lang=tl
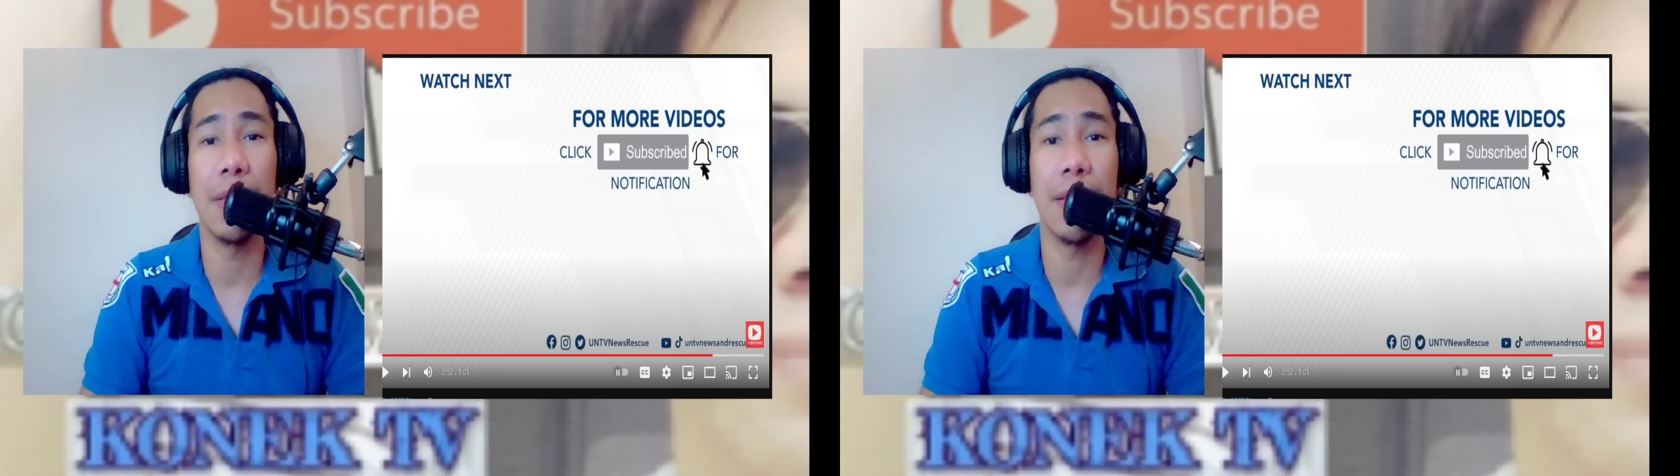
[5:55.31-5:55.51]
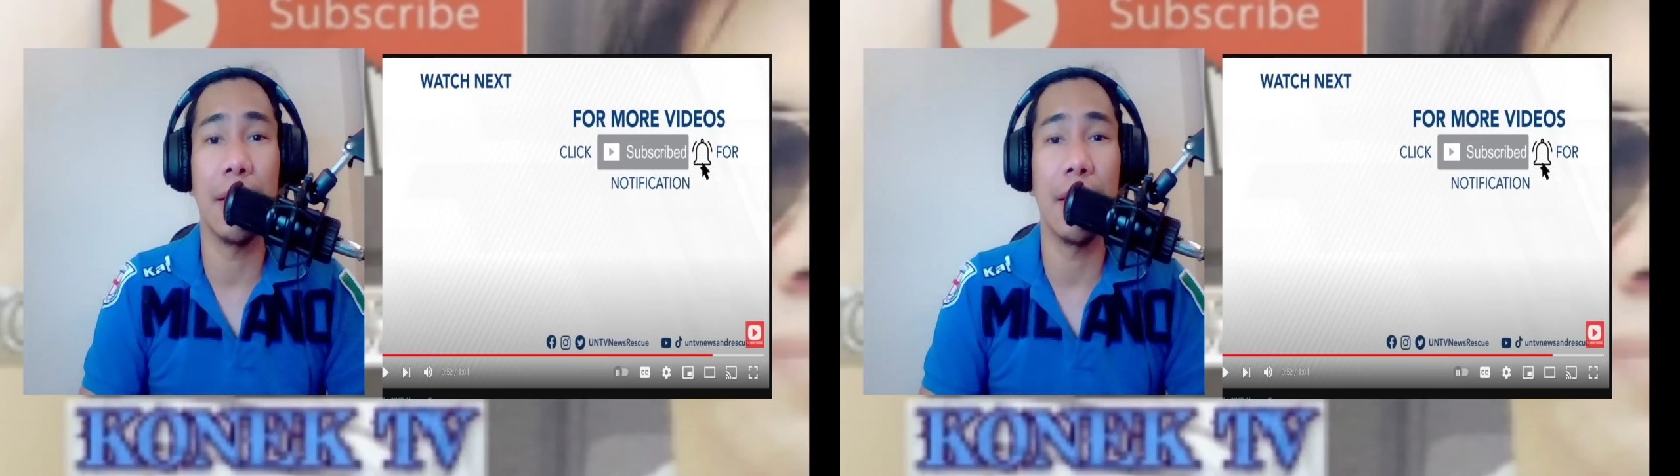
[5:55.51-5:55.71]

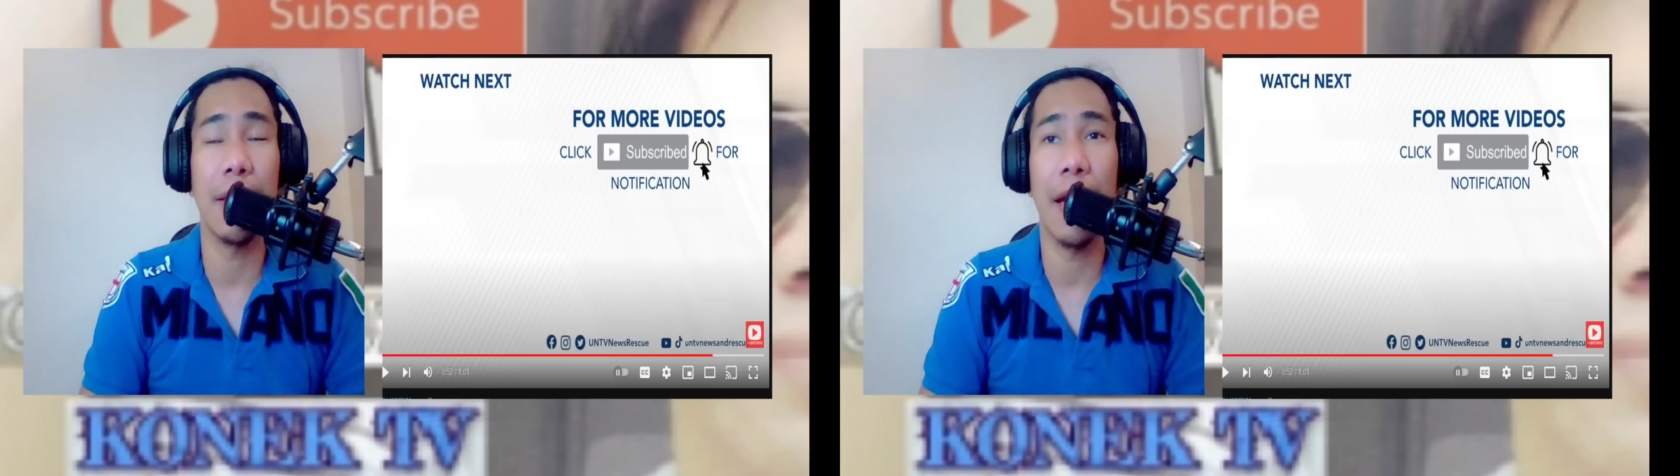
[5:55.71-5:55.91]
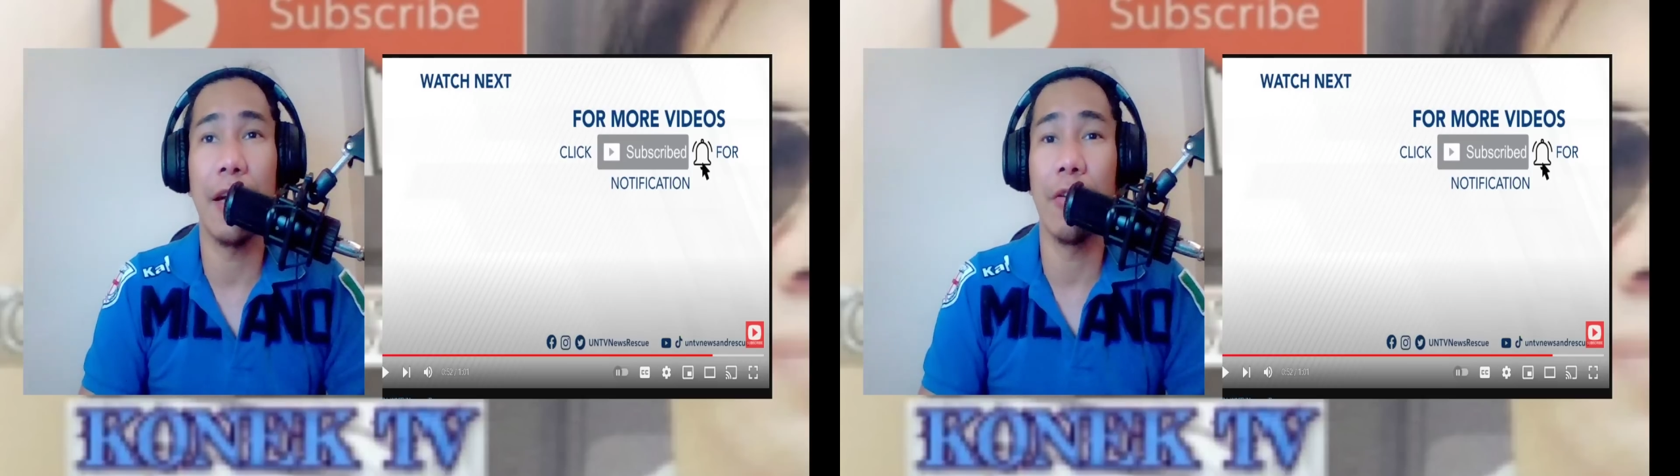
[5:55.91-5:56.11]

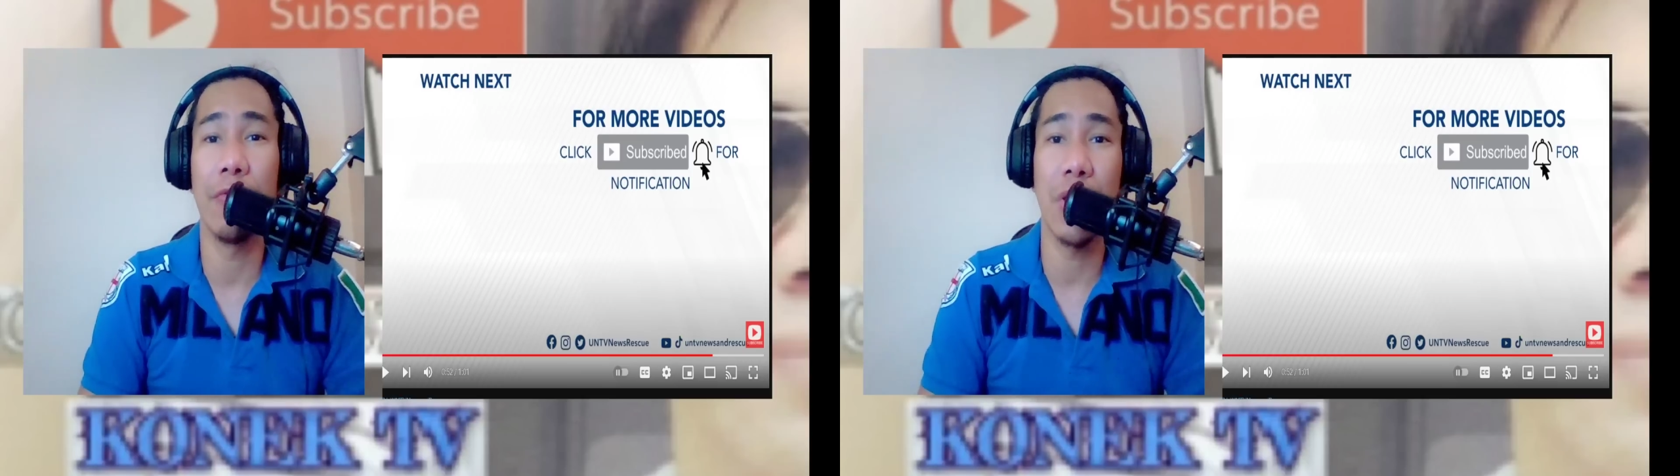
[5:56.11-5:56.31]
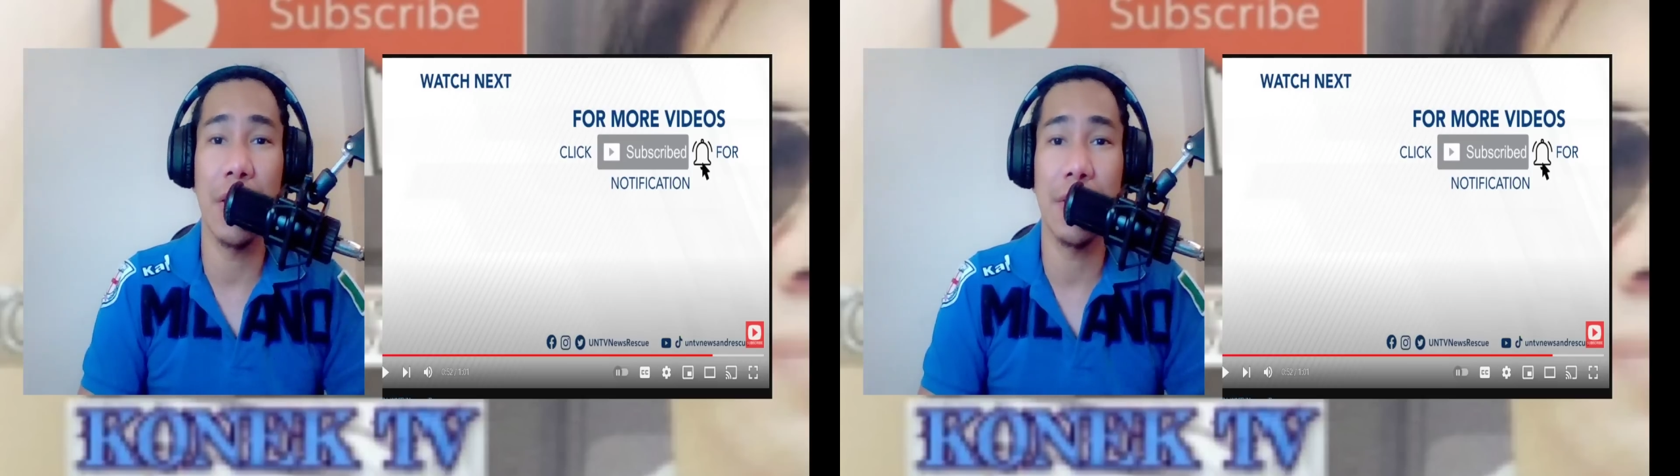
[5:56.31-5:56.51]
Secretary of
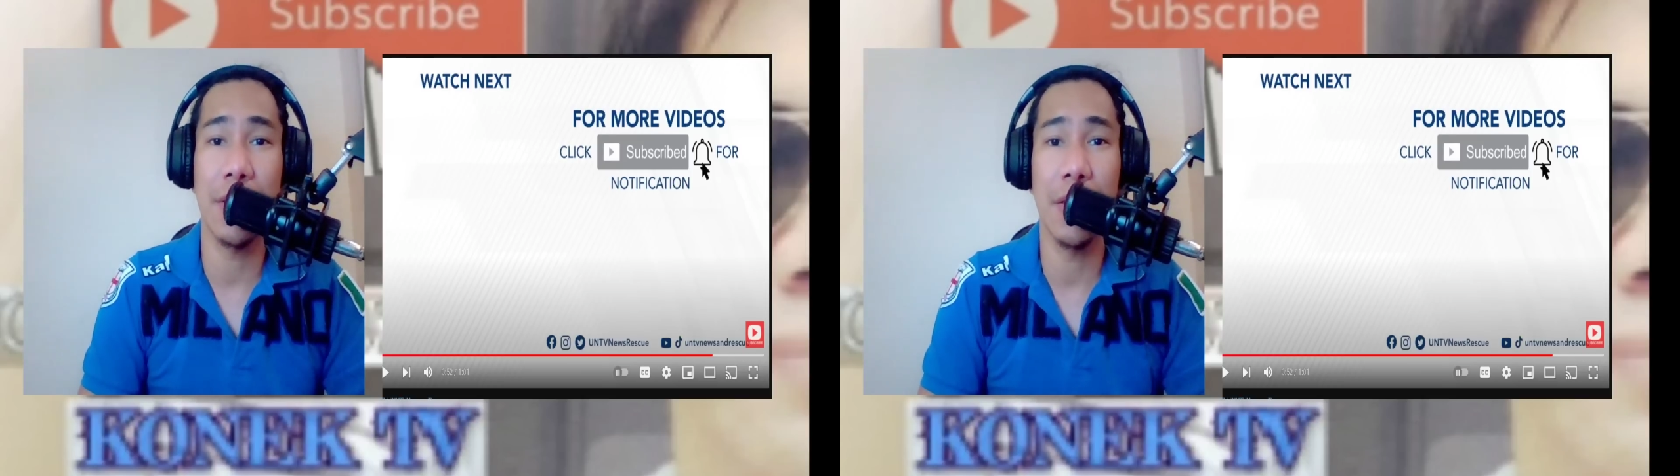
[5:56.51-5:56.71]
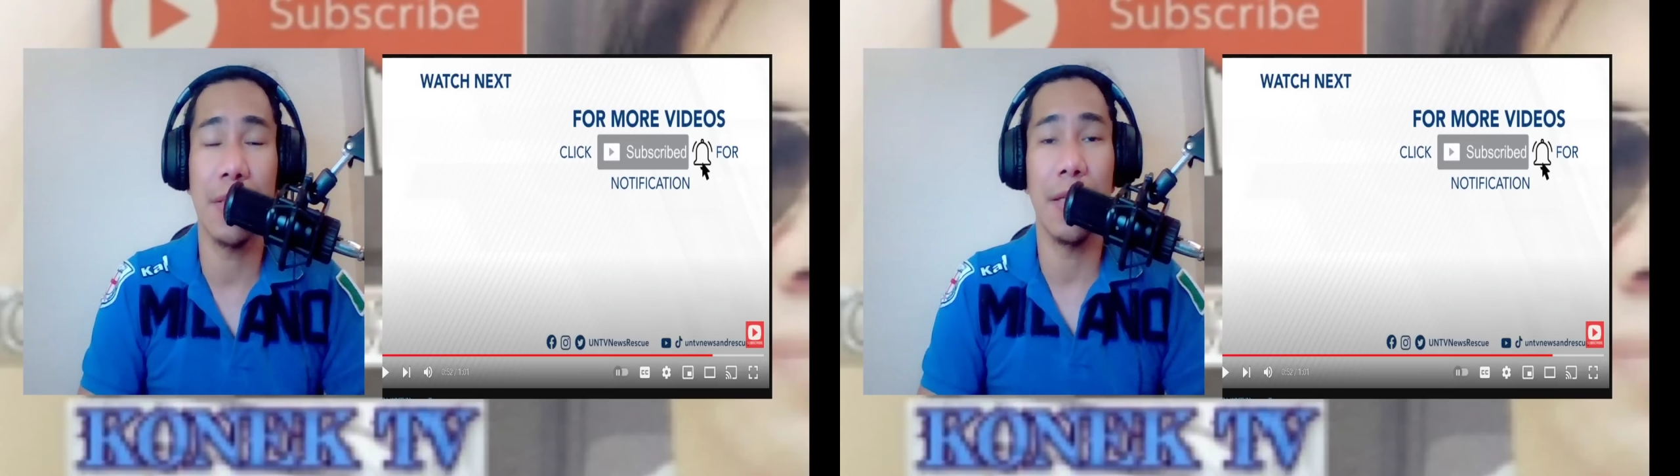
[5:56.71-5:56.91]

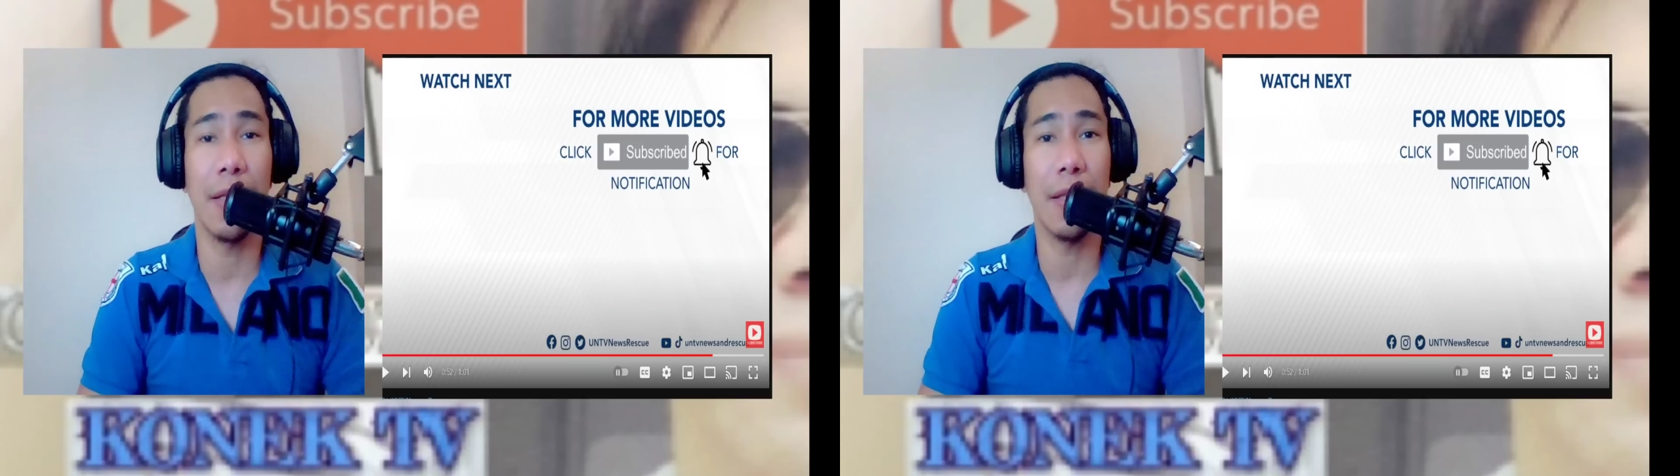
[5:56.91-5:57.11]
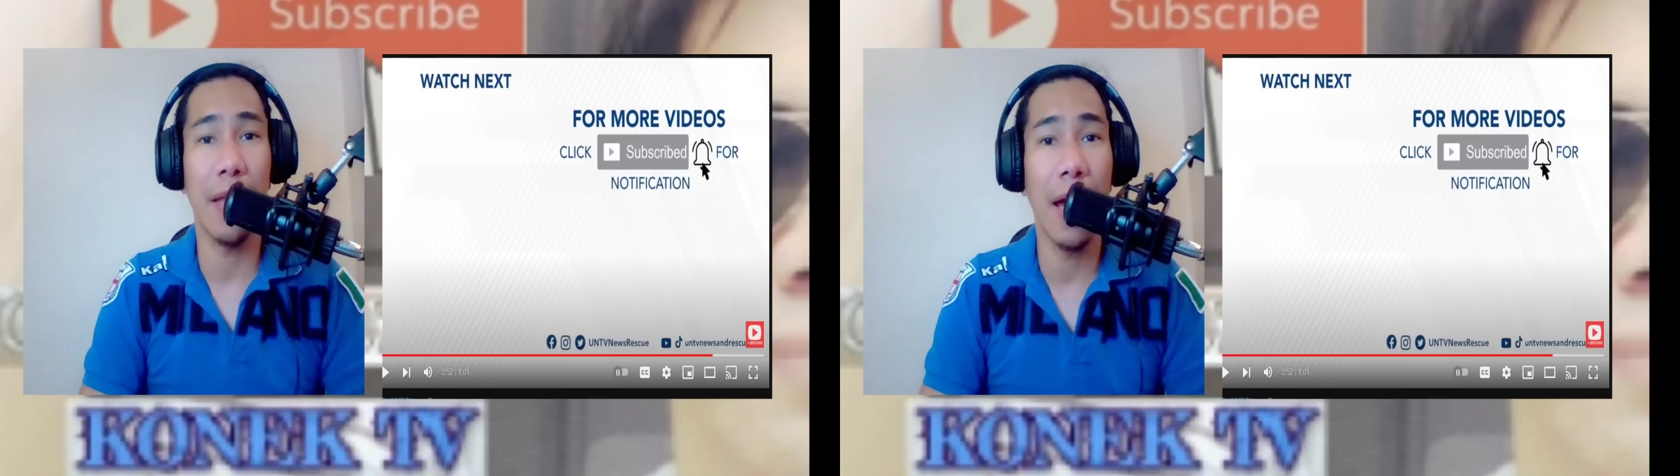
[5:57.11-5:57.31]
Justice at
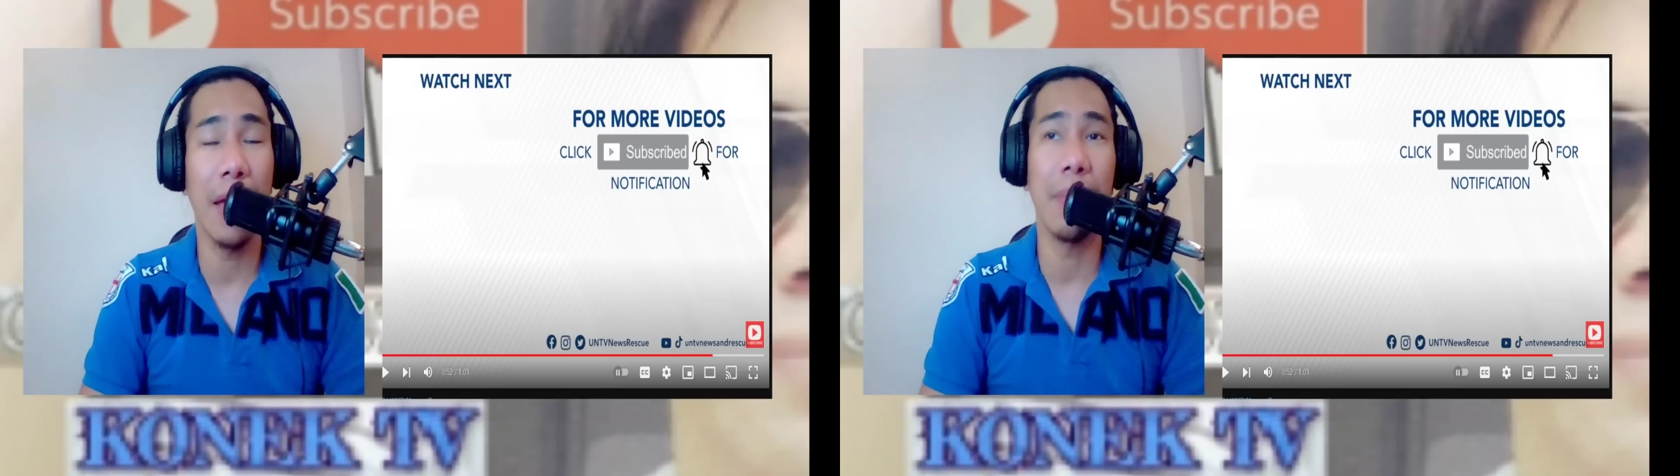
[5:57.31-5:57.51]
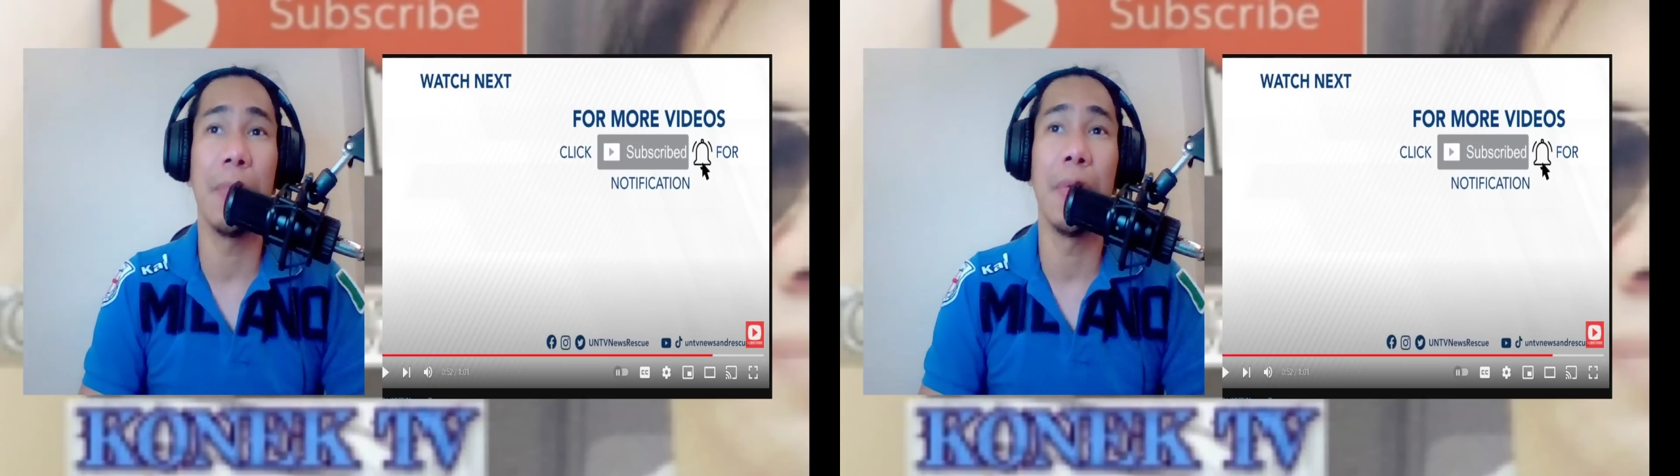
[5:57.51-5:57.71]
the time,